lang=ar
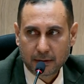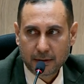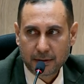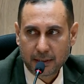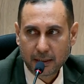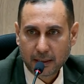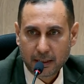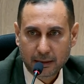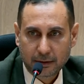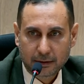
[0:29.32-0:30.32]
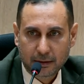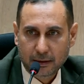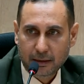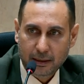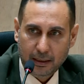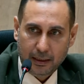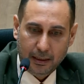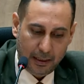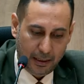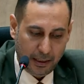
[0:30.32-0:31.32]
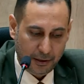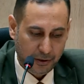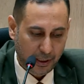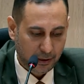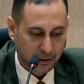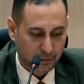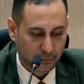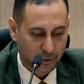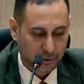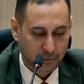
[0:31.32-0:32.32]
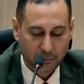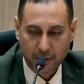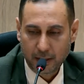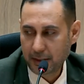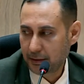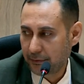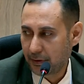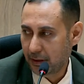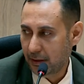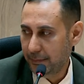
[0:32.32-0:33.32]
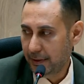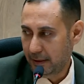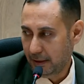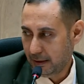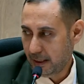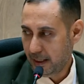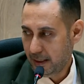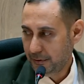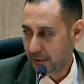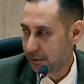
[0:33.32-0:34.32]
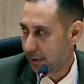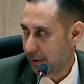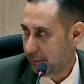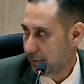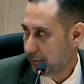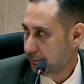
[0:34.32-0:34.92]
سيرة آه، الشيخ محسن مظاهر يتفضل بإلقائها الدكتور يعمر